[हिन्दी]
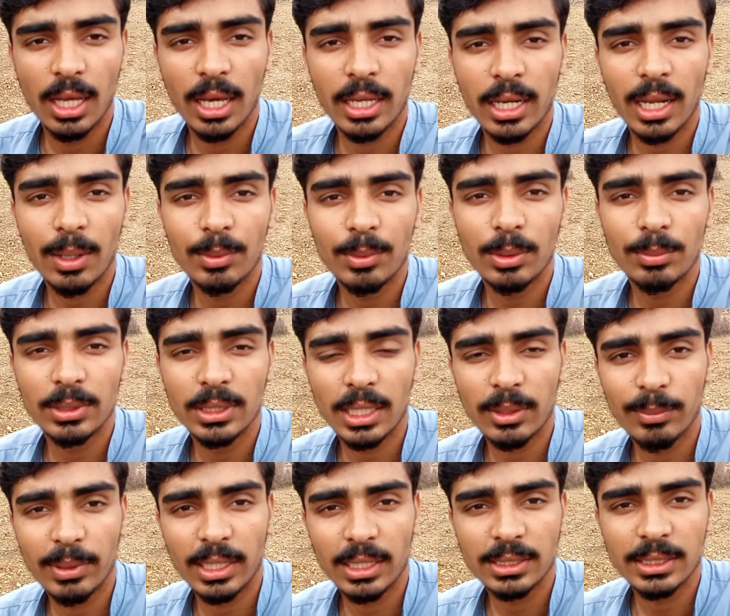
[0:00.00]
अगर आपने अभी
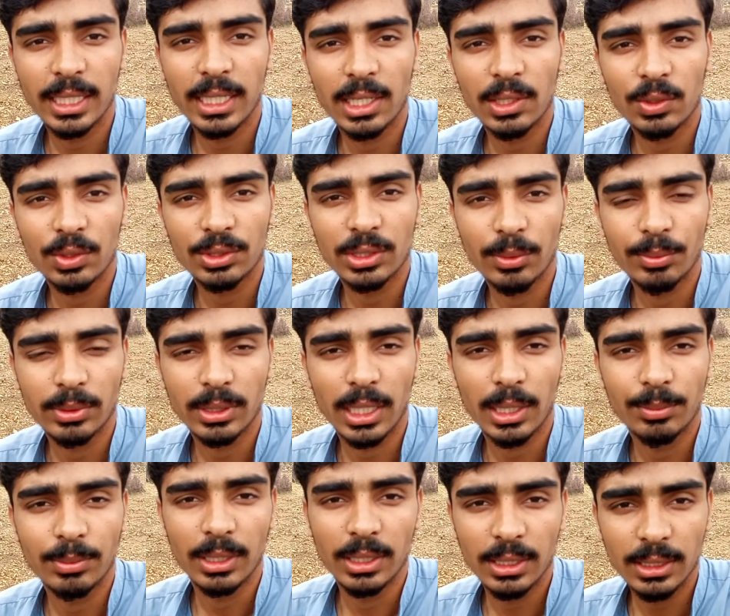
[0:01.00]
तक मेरे चैनल को
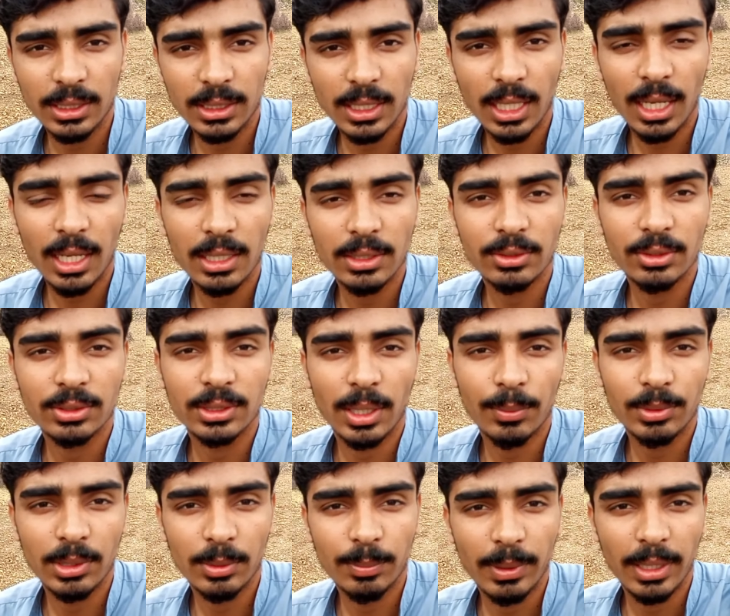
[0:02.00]
सब्सक्राइब नहीं किया तो
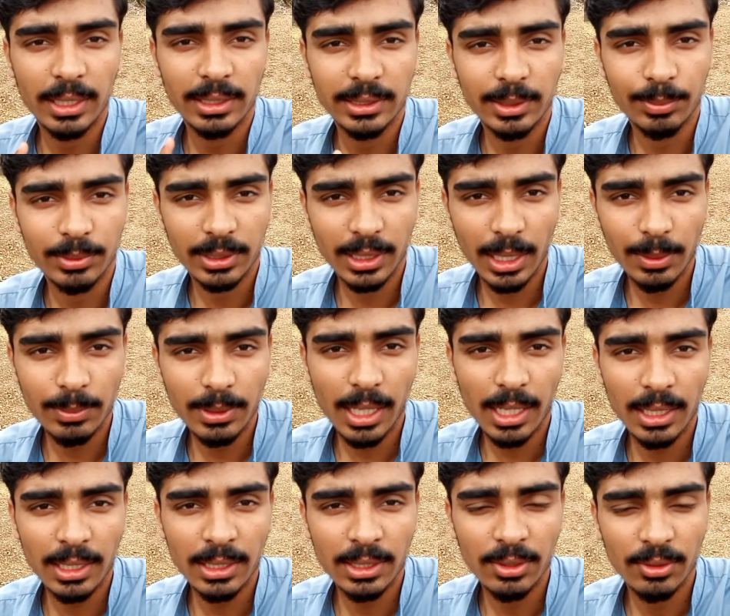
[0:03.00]
सबसे पहले सब्सक्राइब
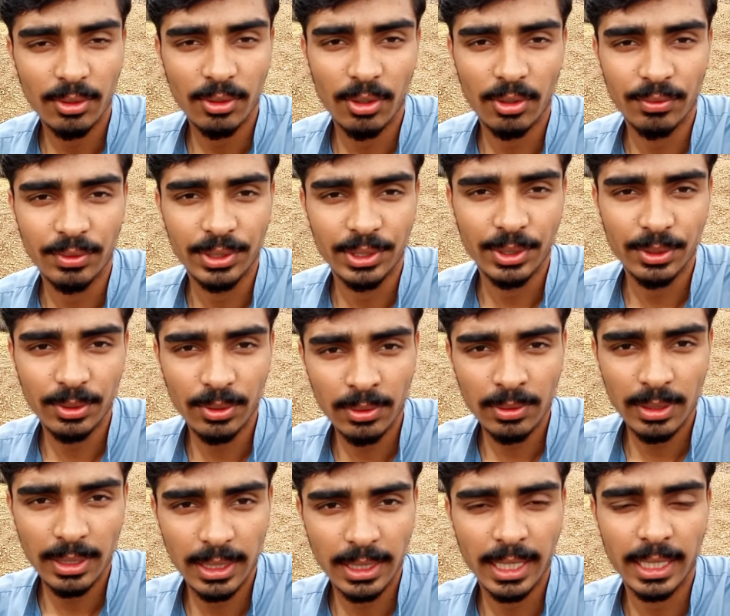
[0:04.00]
कर लें और वीडियो
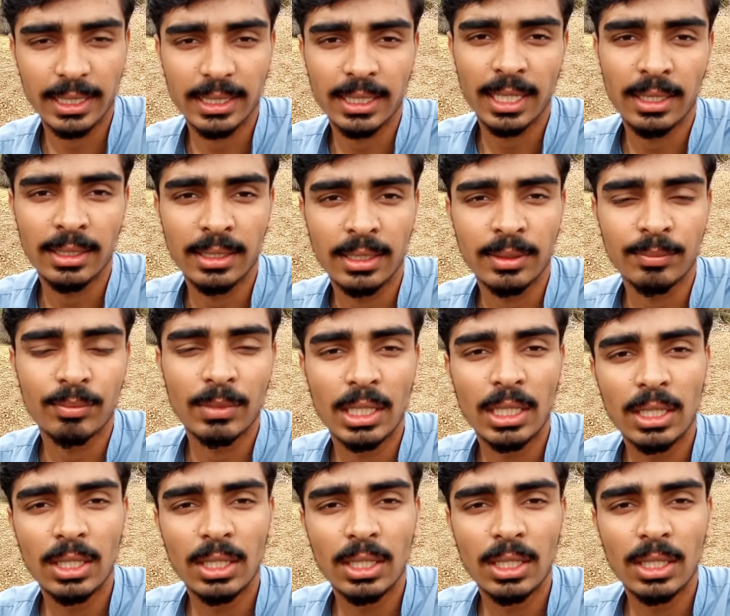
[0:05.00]
को लाइक कर दें